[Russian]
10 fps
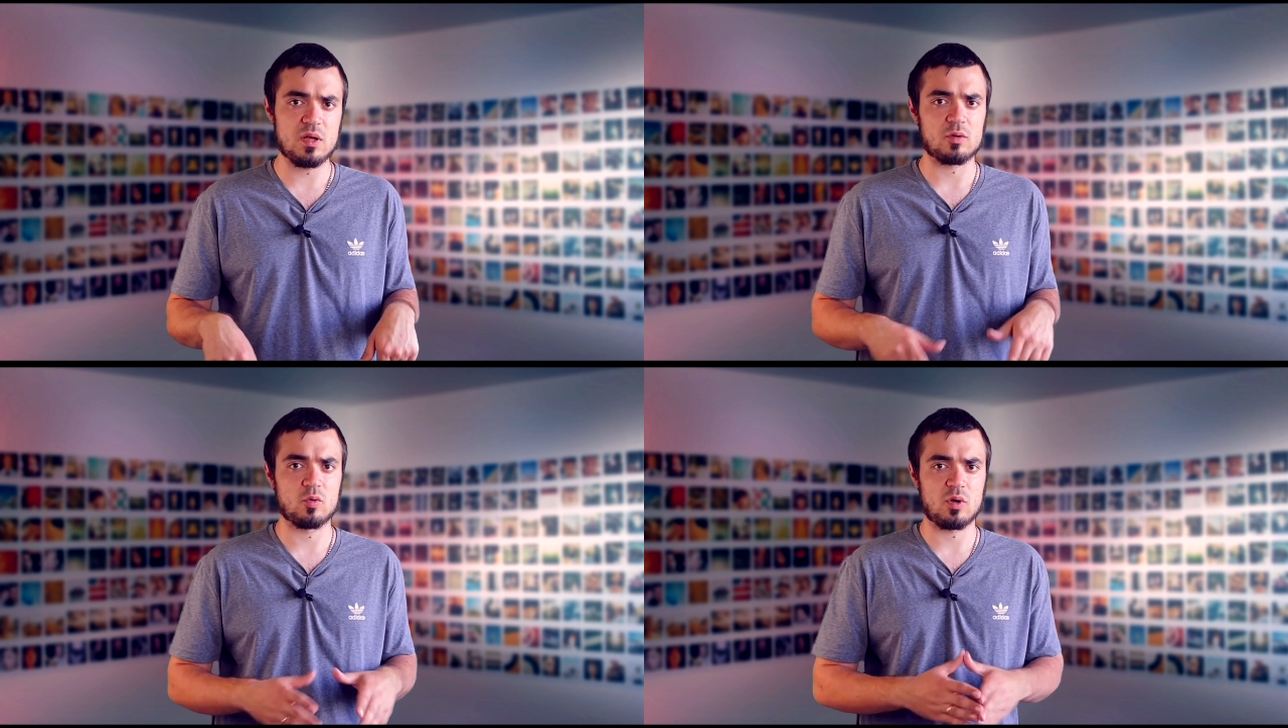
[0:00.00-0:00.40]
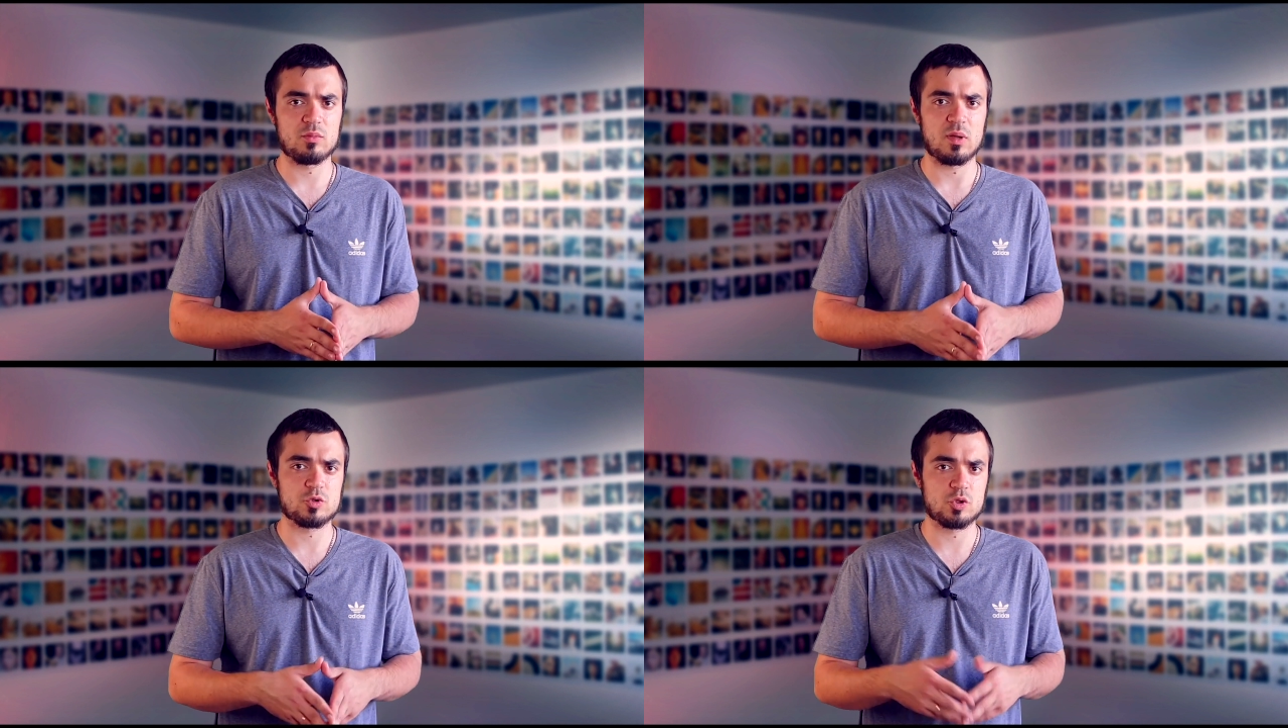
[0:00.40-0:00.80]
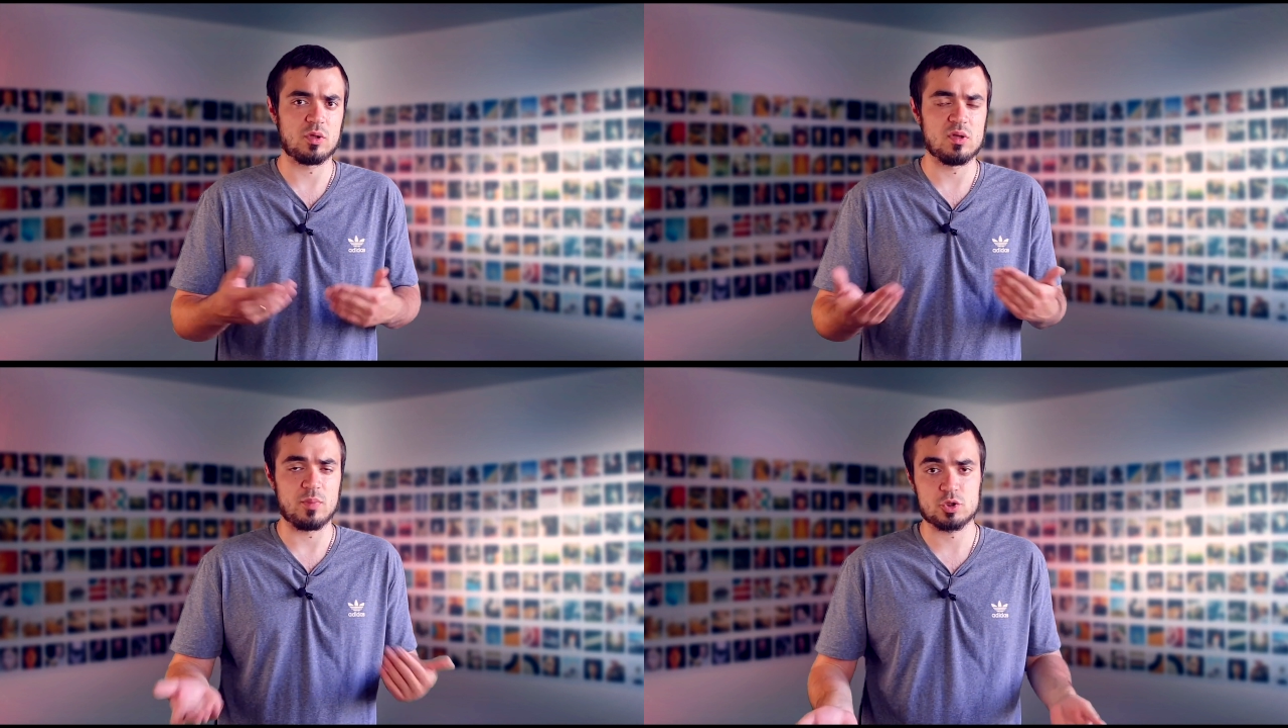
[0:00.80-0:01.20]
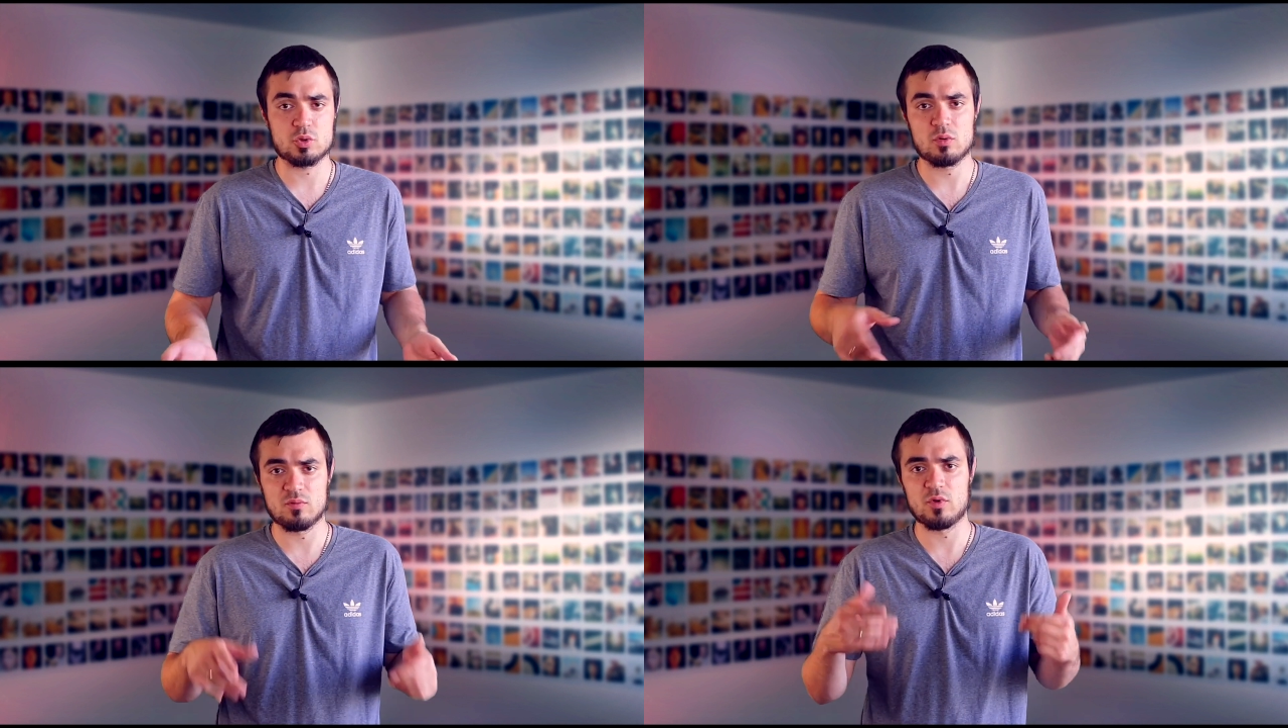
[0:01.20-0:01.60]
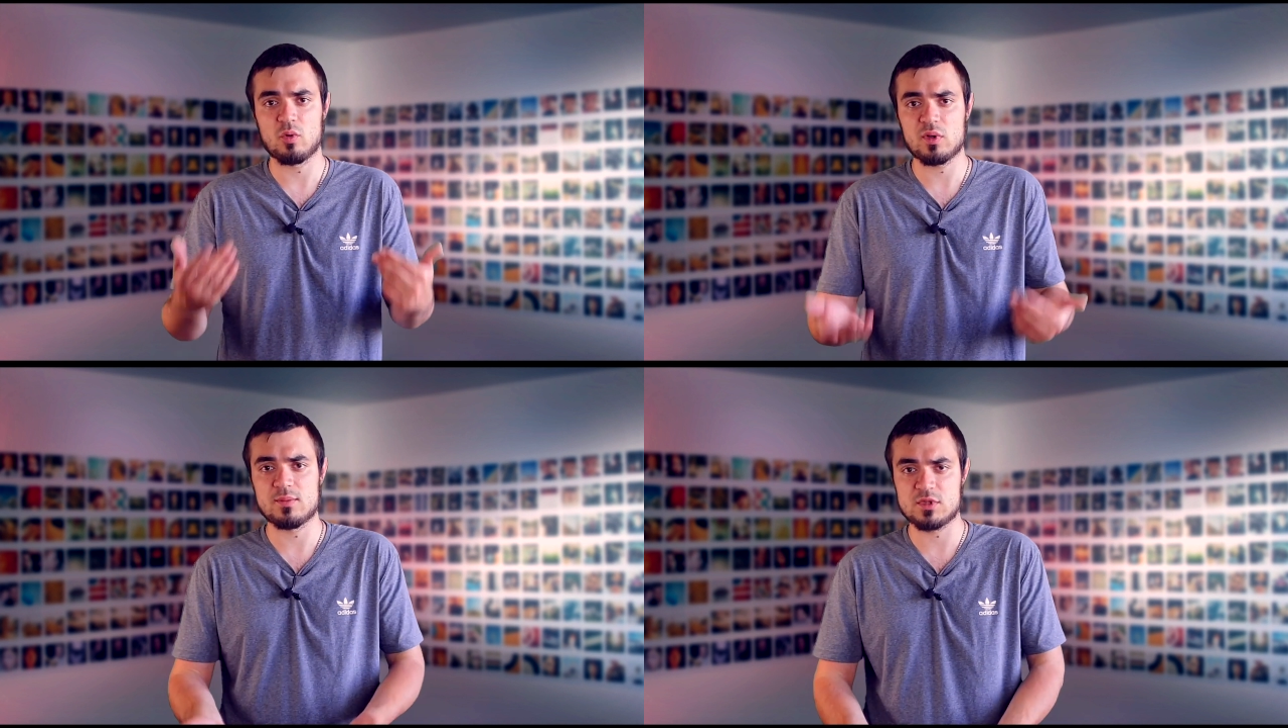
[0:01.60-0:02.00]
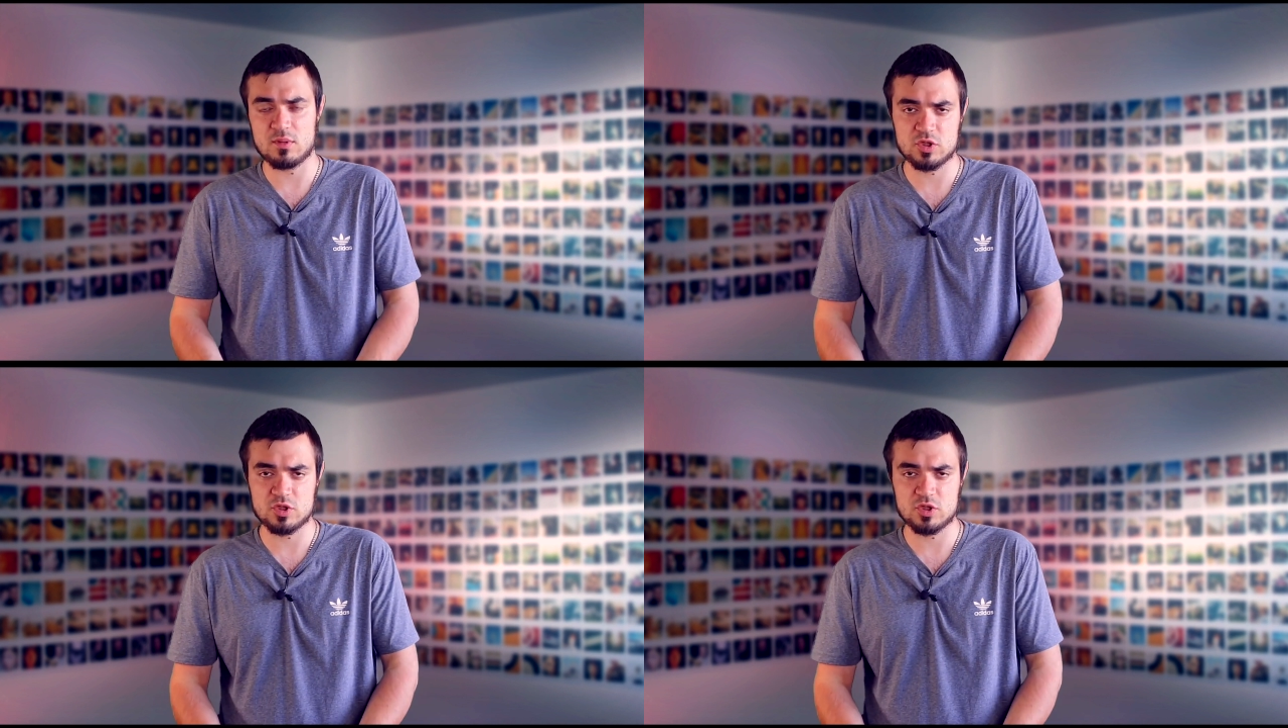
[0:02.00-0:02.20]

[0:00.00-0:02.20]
которым там что-то не пришло, но в итоге всем